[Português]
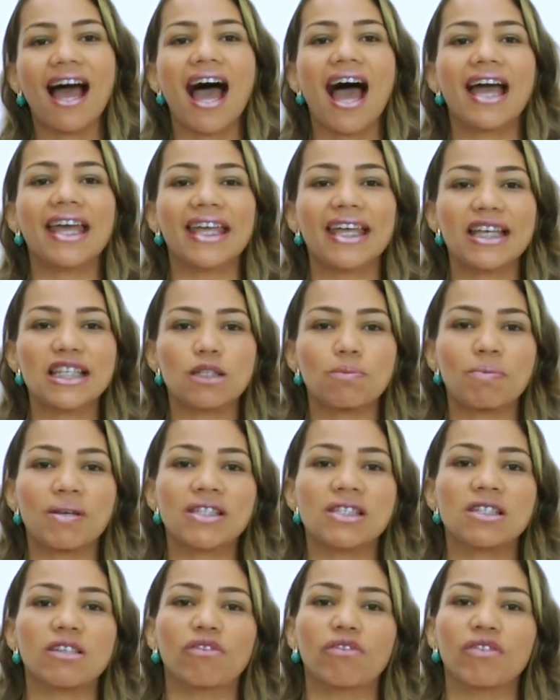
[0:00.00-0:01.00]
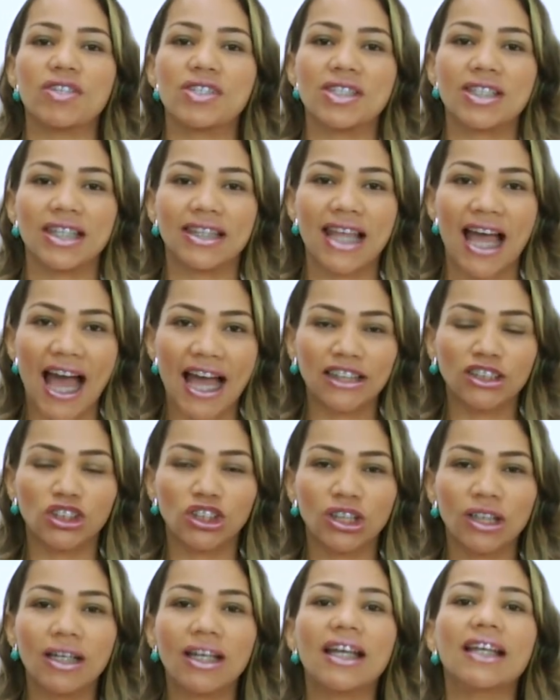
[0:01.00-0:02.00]
a
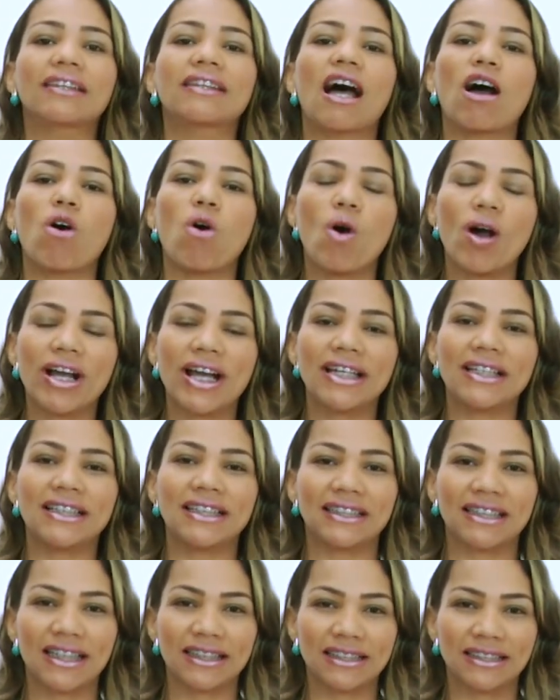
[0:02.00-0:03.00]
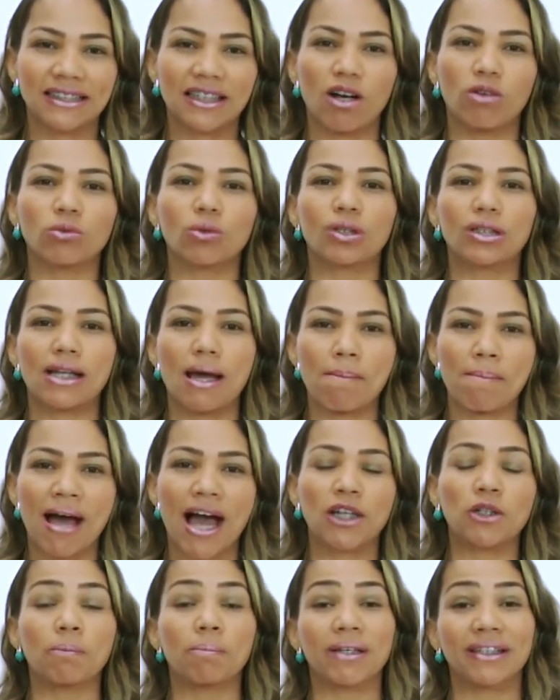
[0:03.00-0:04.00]
especificidade da organização do
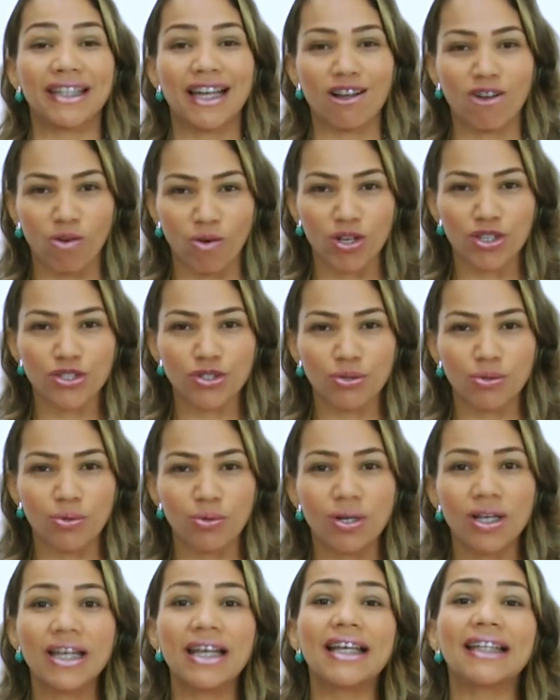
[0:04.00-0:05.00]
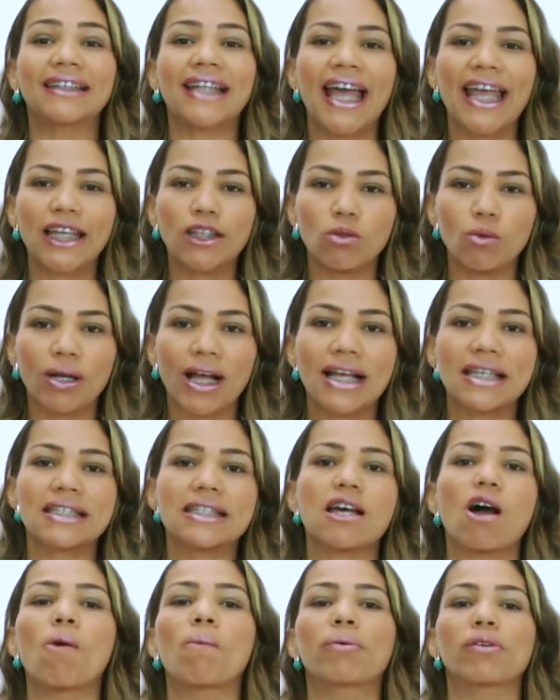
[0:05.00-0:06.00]
trabalho pedagógico na
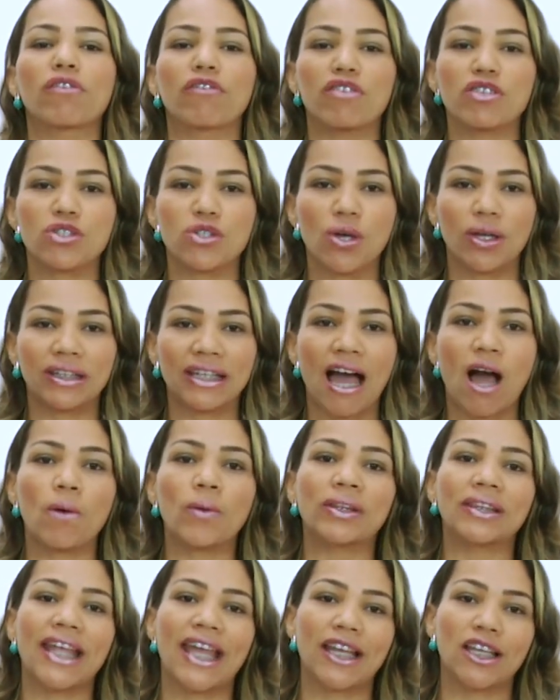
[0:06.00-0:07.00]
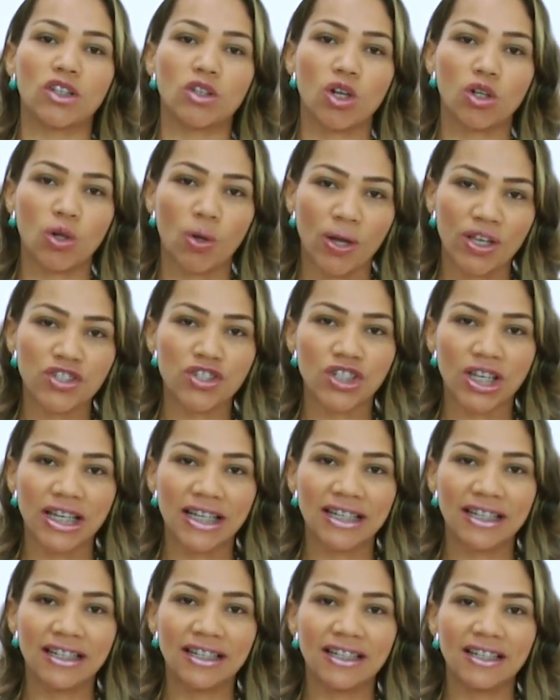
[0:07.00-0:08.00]
educação profissional e
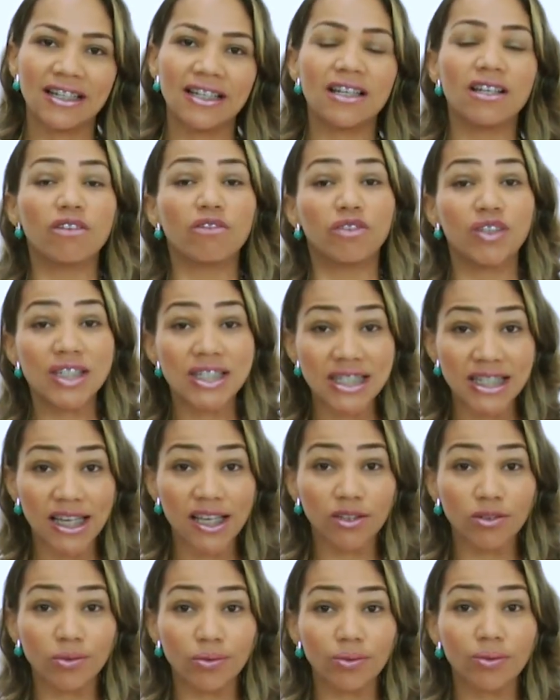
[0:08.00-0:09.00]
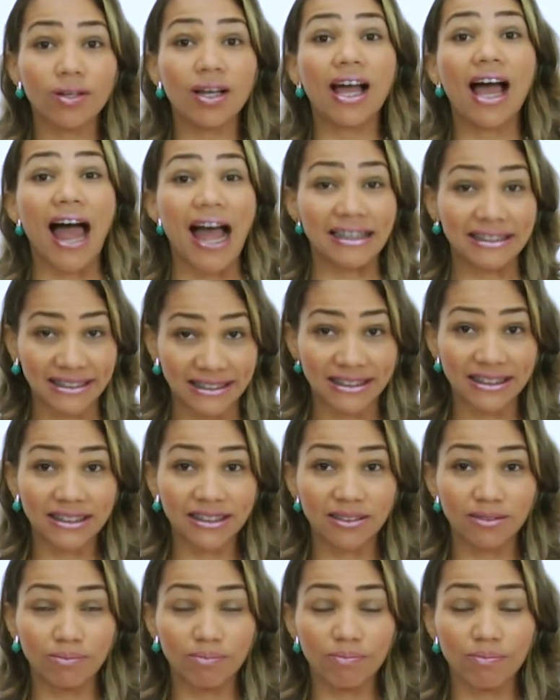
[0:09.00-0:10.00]
tecnológica, visando,
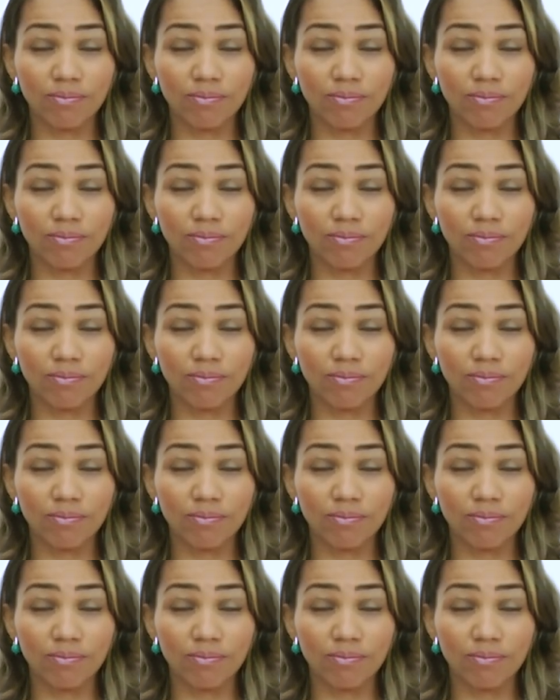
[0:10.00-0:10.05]
assim,